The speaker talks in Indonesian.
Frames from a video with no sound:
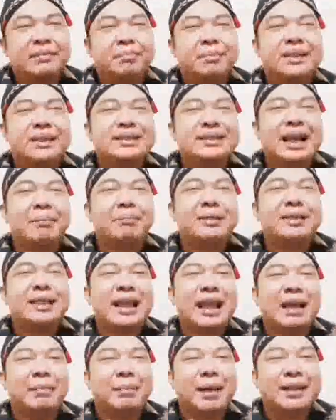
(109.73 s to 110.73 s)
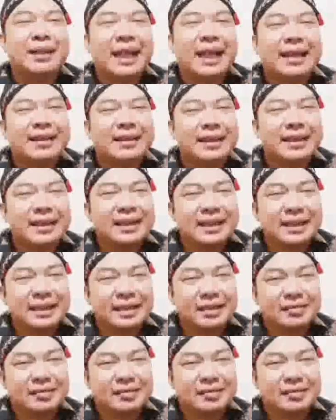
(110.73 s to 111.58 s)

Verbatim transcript: bisa menyelamatkan diri.